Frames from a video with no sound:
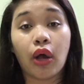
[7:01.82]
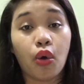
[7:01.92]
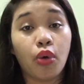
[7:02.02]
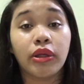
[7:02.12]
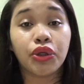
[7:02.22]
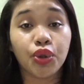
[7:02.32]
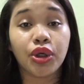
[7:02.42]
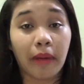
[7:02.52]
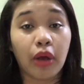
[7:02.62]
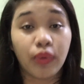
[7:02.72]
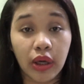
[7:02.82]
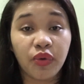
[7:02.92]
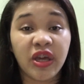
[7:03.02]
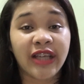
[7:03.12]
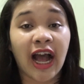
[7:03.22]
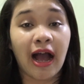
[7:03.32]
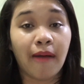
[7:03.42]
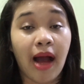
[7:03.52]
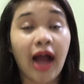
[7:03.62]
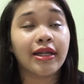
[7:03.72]
ako huminto sa pagwiwi sa
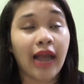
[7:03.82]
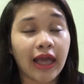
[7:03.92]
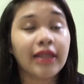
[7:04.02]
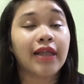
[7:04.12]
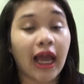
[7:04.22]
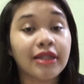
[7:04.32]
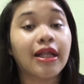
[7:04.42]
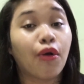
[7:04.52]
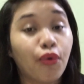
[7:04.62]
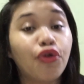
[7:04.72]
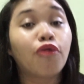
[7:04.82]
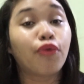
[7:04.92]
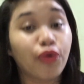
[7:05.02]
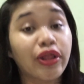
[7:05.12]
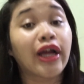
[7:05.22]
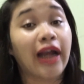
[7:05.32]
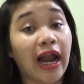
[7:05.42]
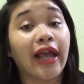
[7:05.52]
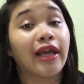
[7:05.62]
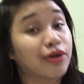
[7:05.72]
kama, ang laking sakit ng ulo po yun ng
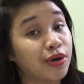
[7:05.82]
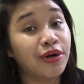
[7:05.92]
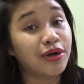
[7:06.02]
nanay ko.